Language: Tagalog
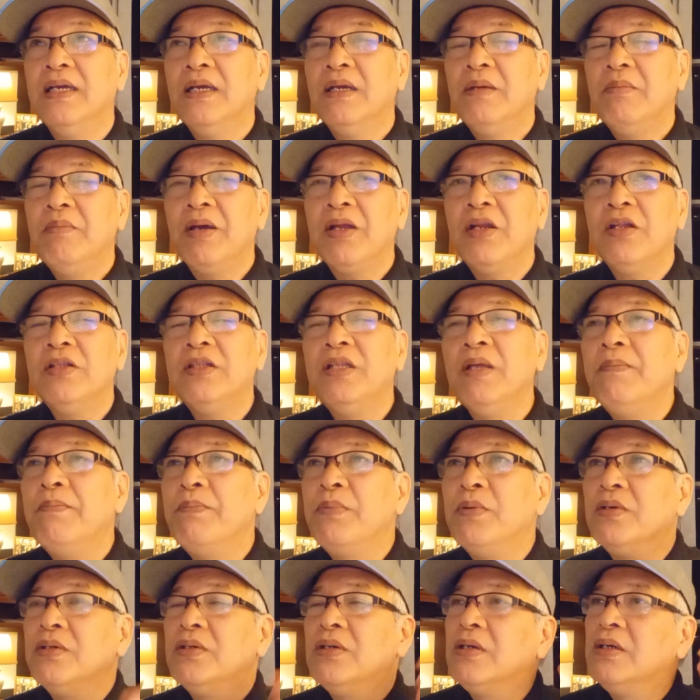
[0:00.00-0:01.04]
pero din
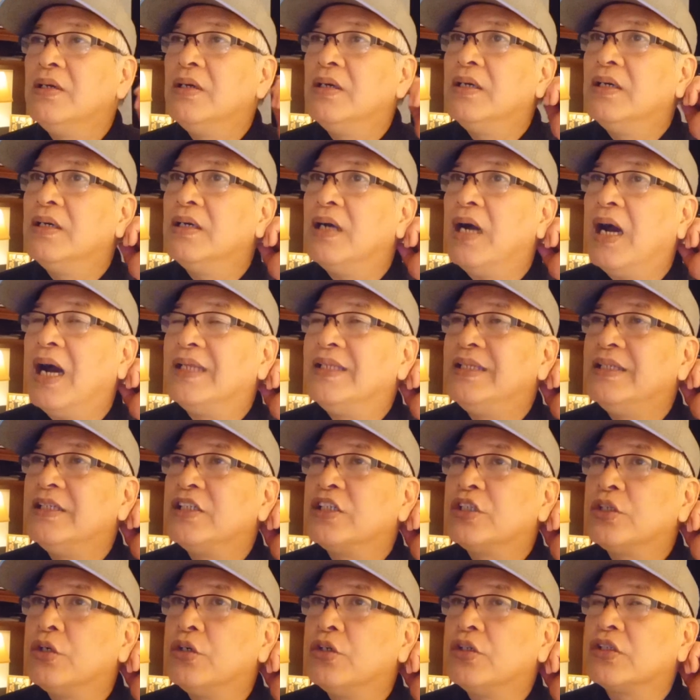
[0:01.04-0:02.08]
pong other
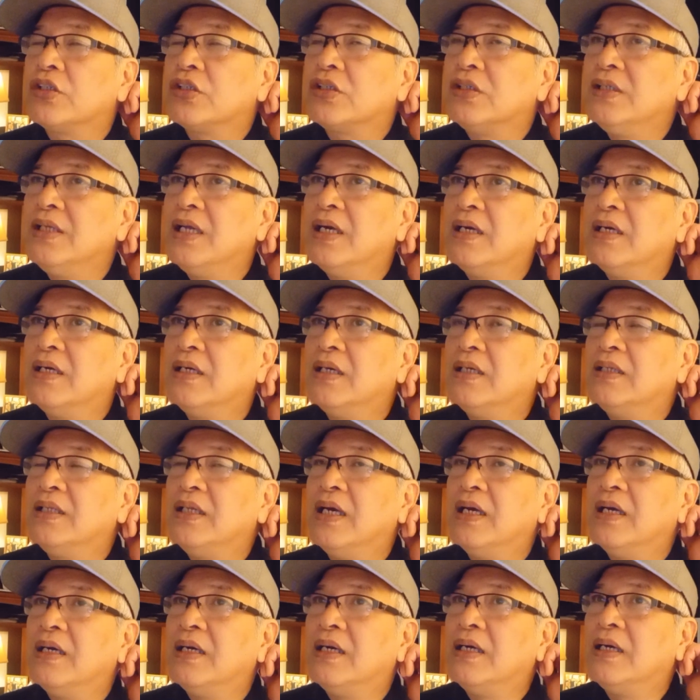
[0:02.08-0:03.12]
source ng
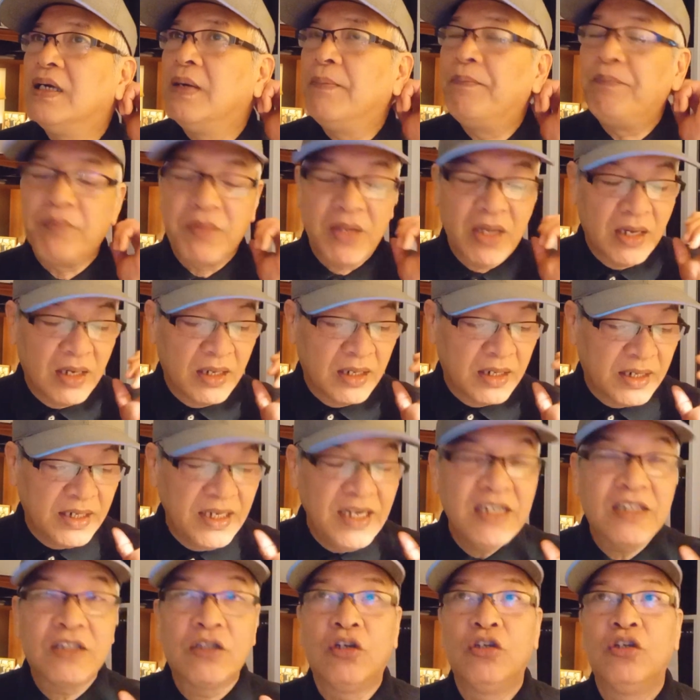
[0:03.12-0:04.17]
ng ng
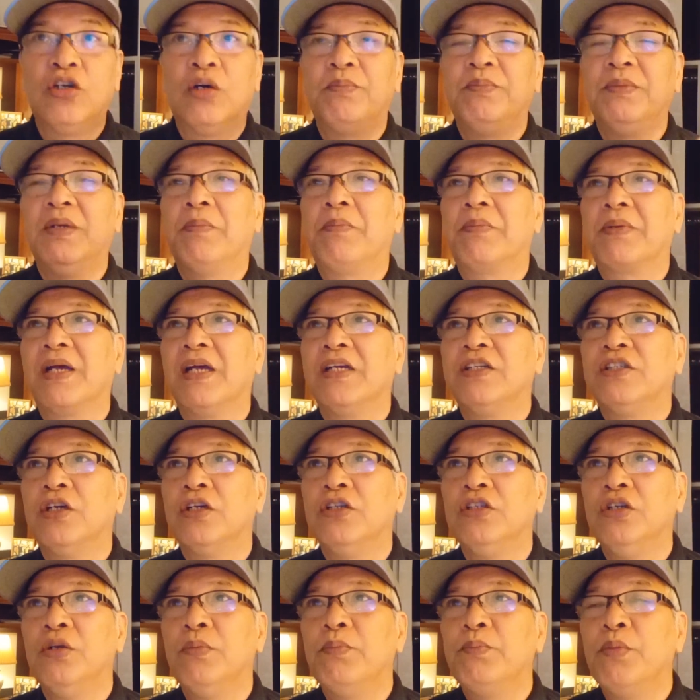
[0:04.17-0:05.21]
reason of depression
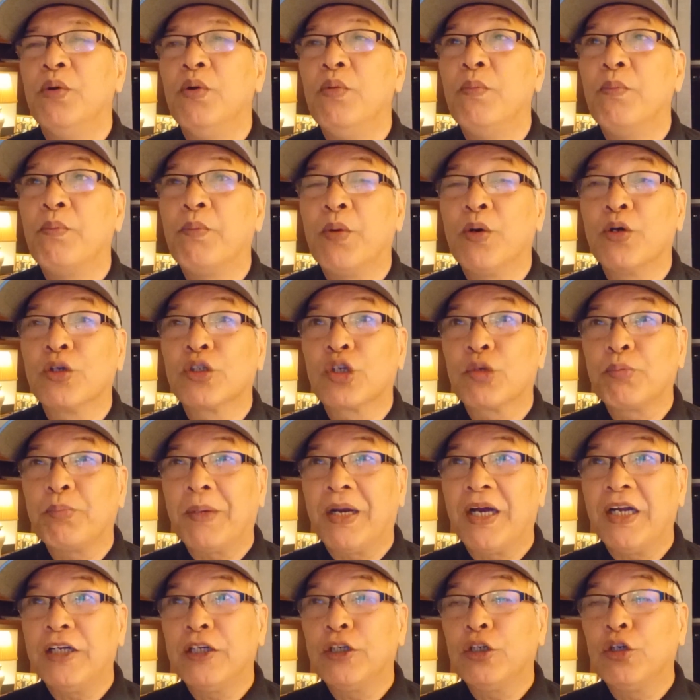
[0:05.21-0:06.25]
yung pong
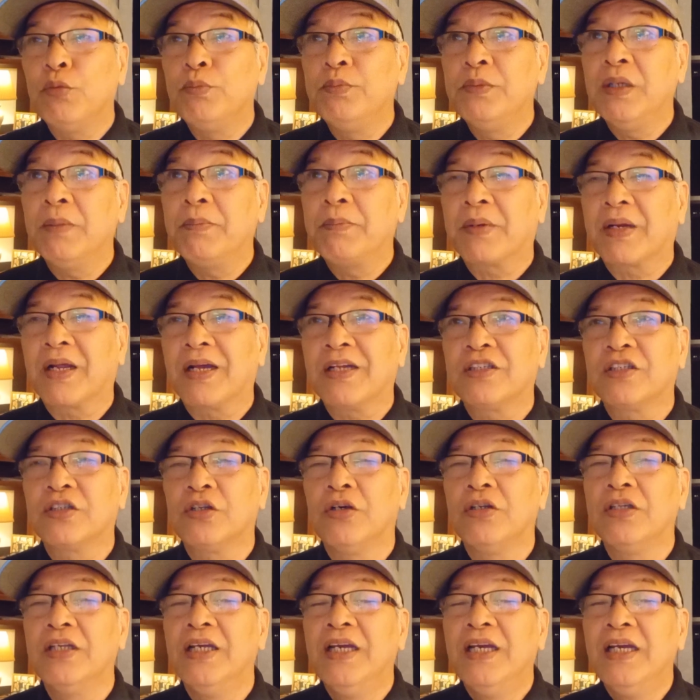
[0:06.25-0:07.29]
postpartum depression
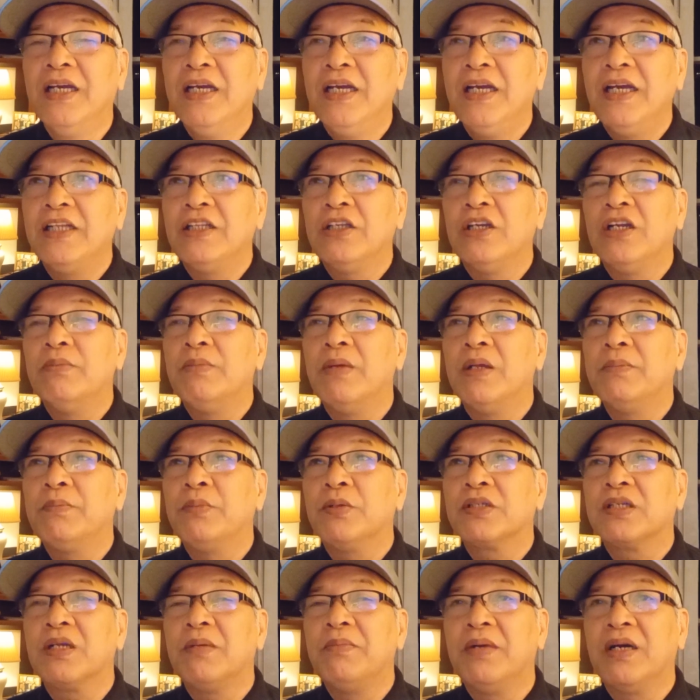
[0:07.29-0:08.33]
ito naman
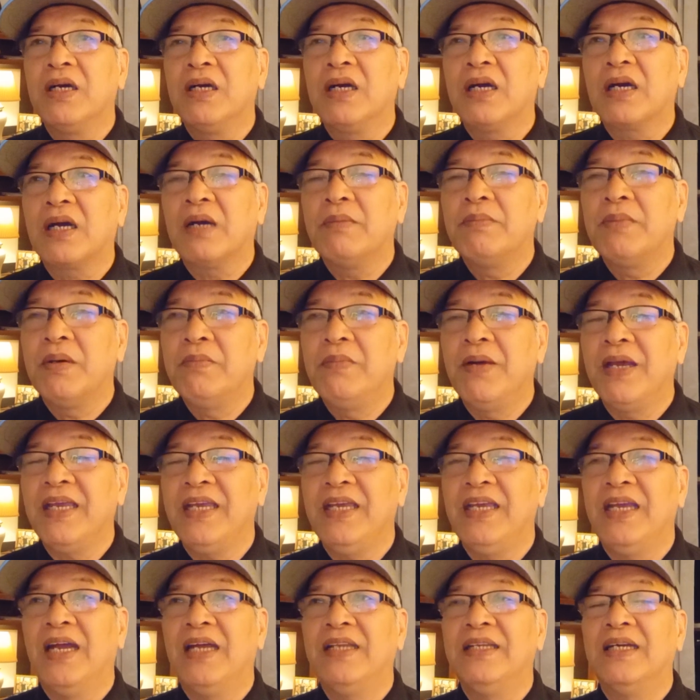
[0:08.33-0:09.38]
po sa mga
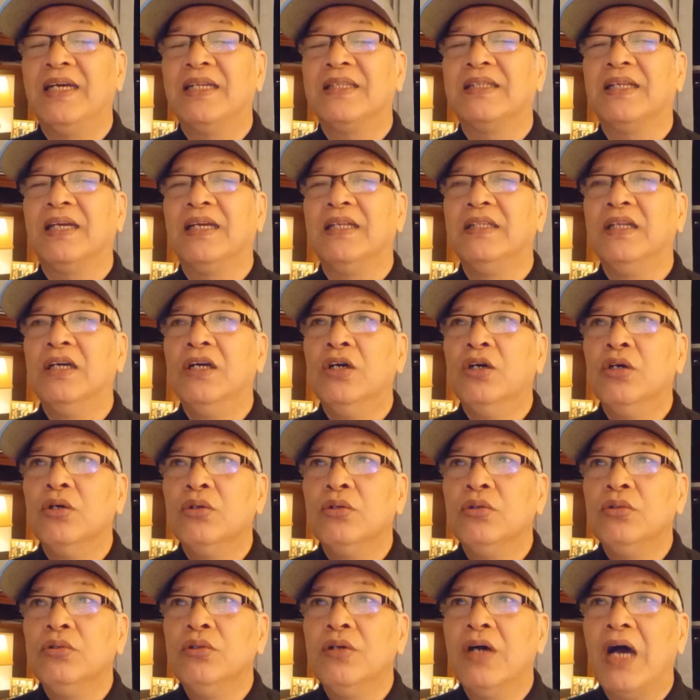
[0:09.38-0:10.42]
kababaihan natin
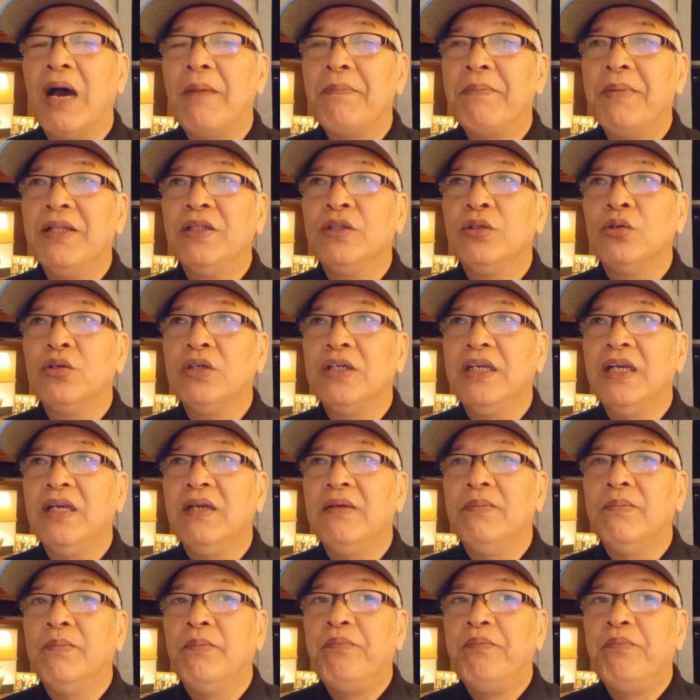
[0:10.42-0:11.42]
who happen to give